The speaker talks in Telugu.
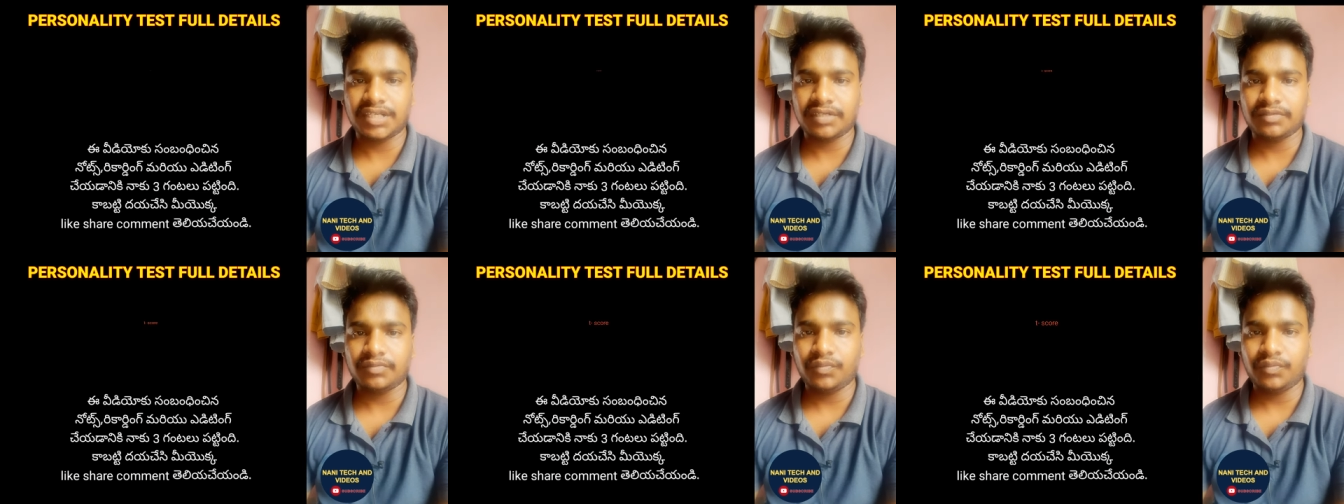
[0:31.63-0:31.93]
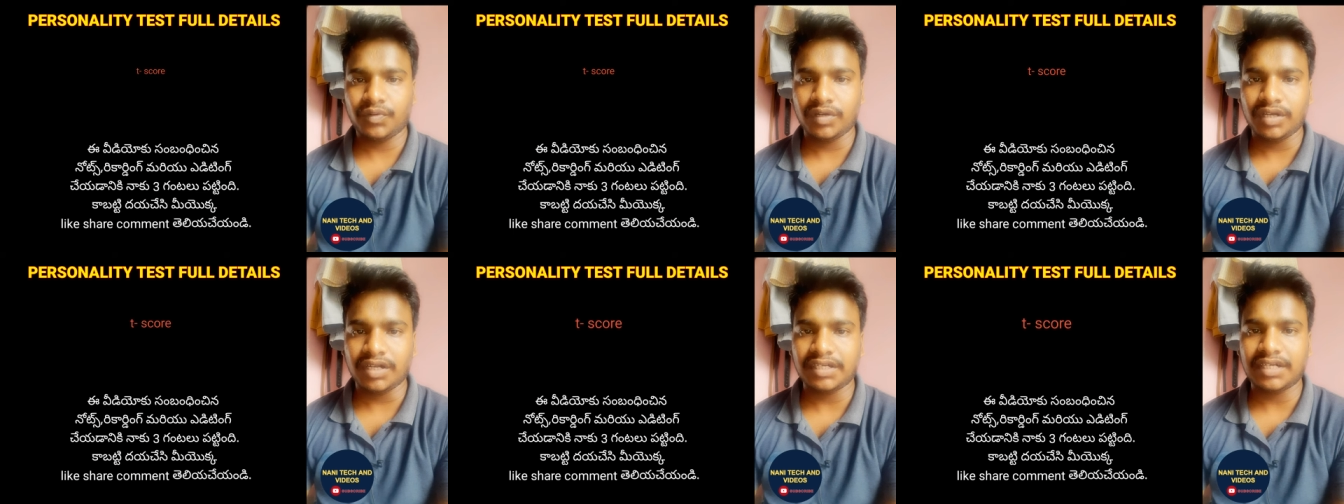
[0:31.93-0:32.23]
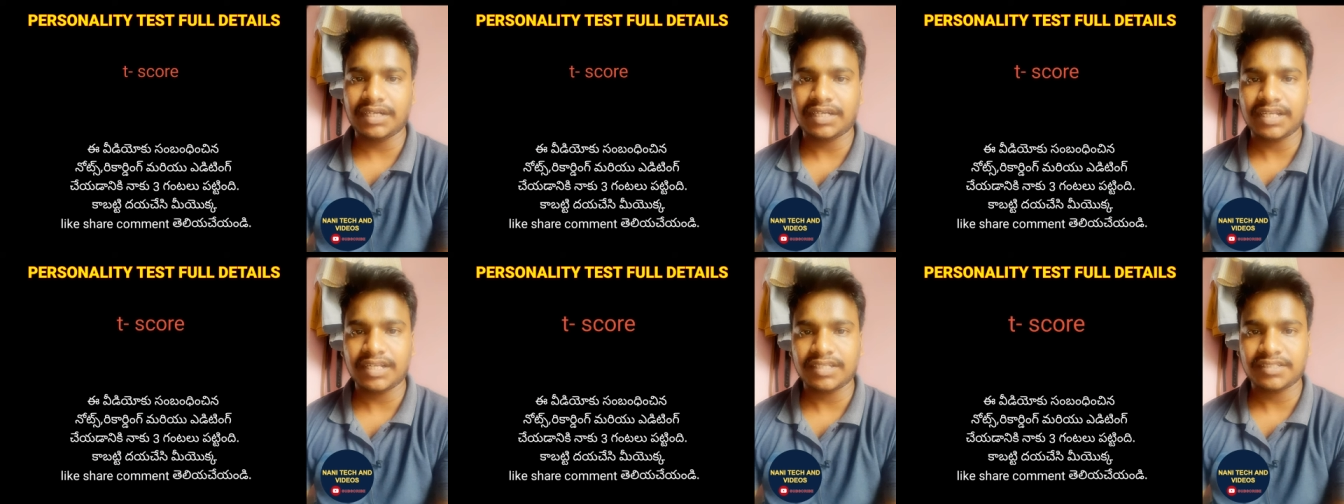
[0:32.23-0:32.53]
నేను ఫుల్
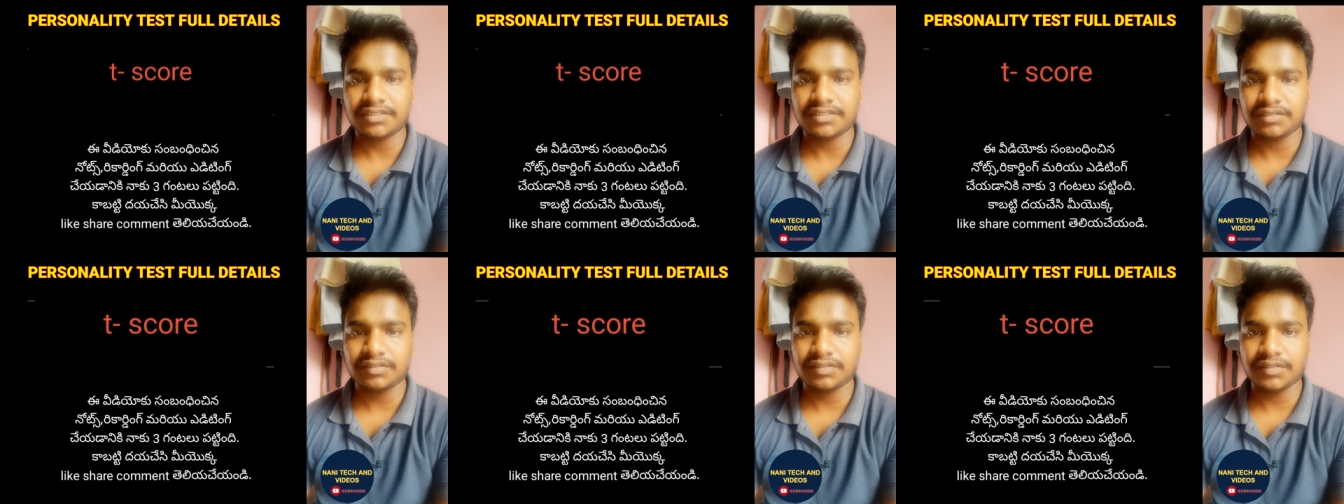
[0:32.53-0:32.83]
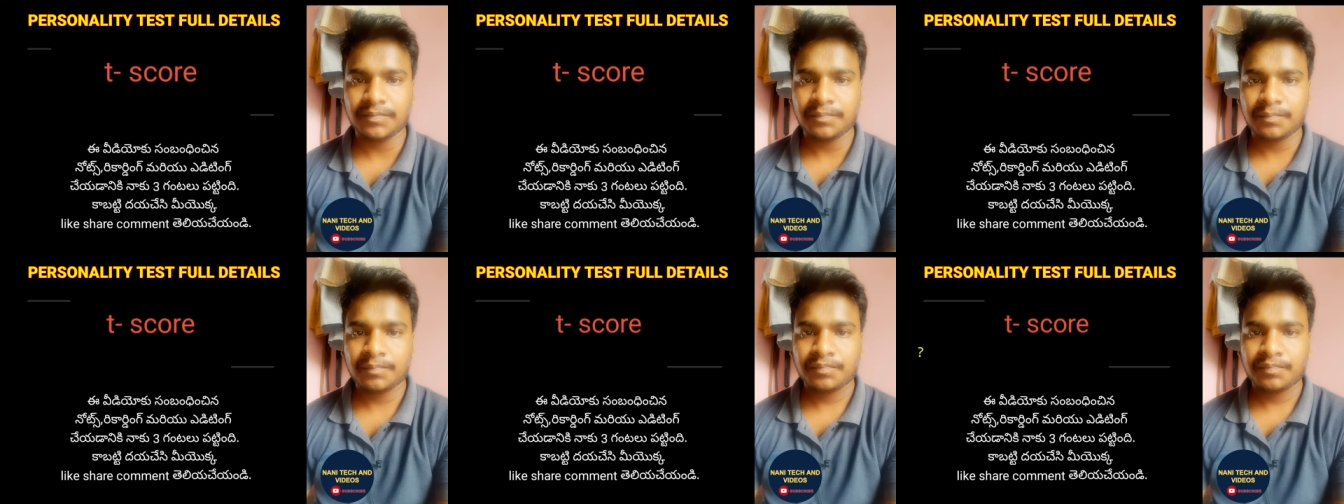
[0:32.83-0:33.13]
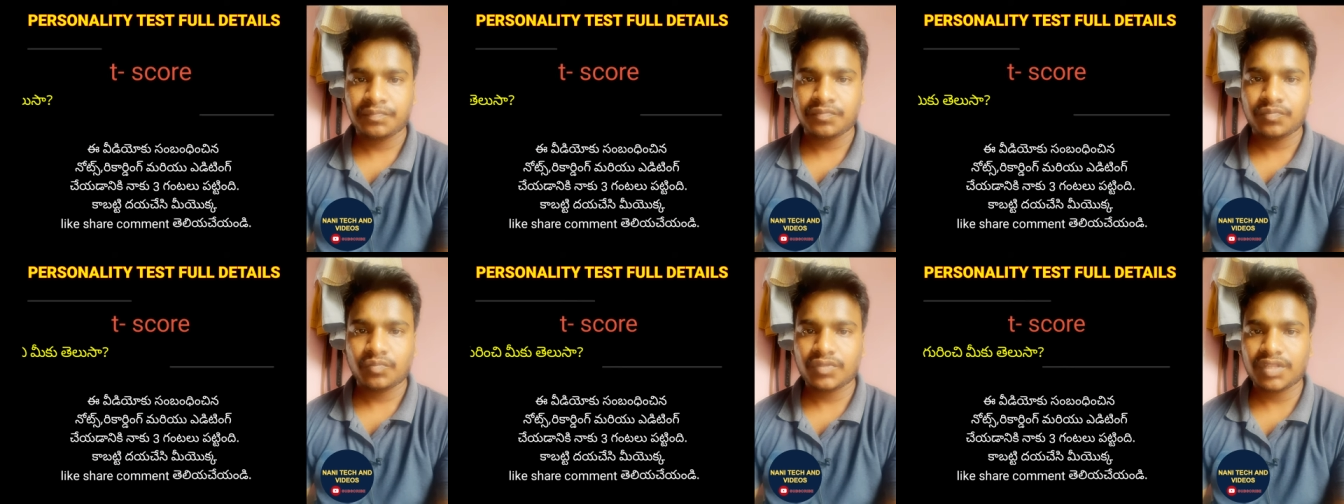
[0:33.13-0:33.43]
డీటెయిల్స్
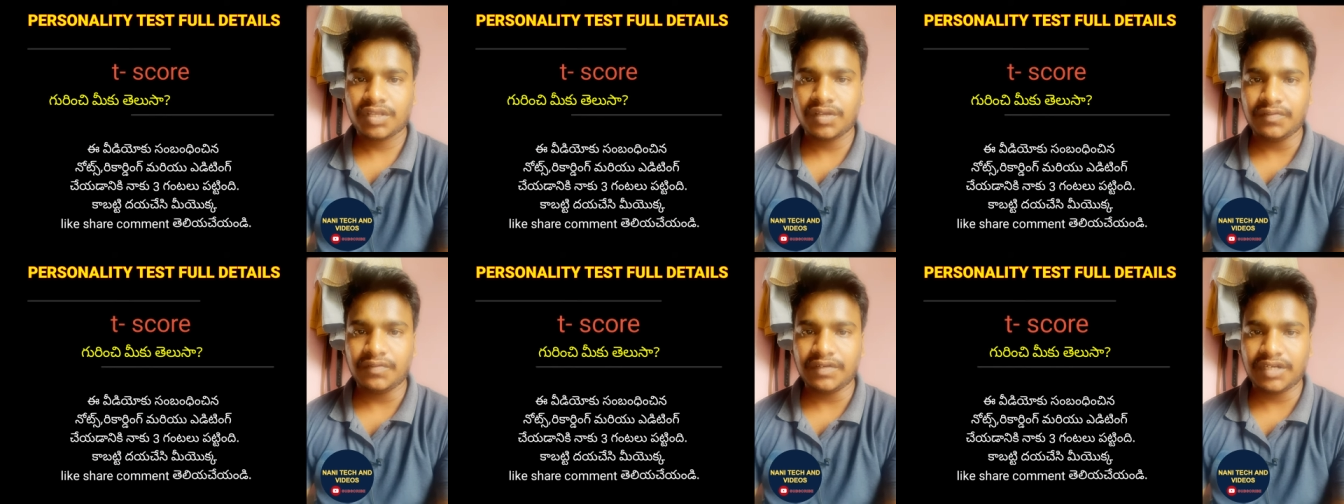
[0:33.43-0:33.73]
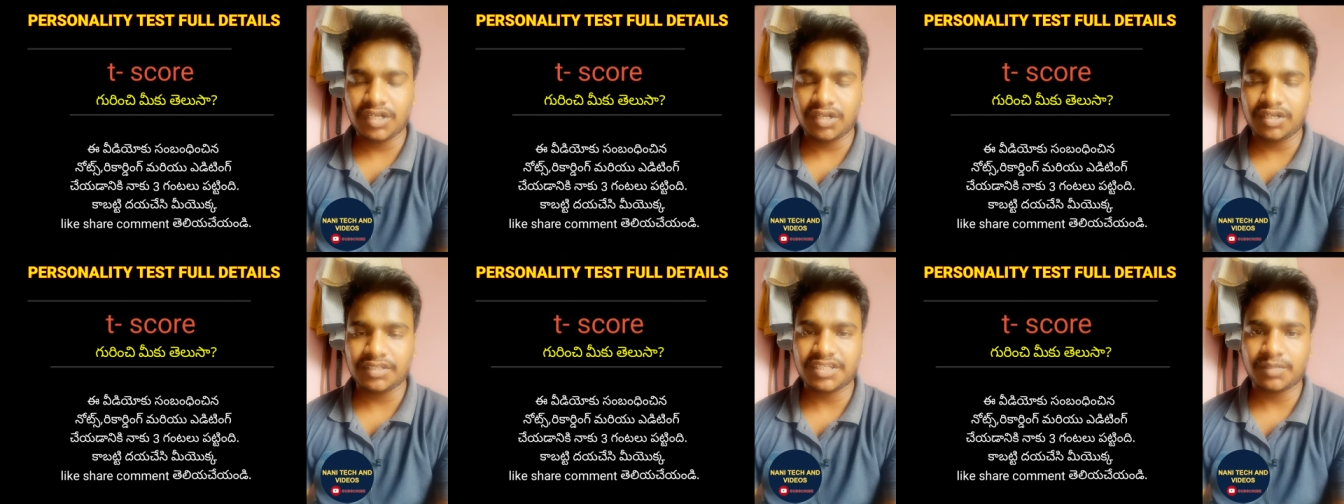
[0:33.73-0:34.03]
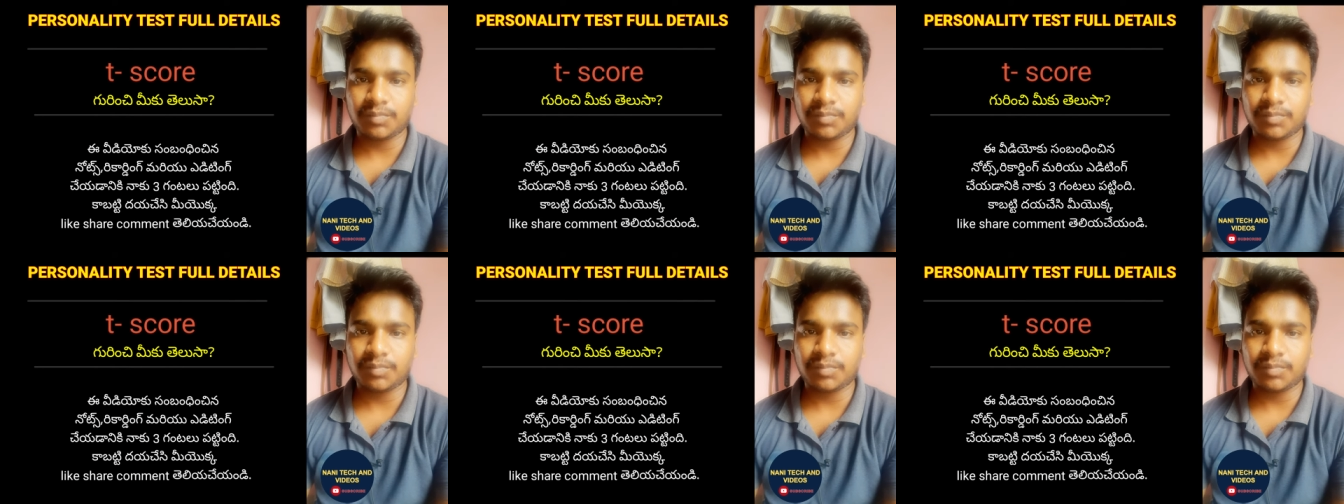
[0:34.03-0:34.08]
ఈ వీడియోలో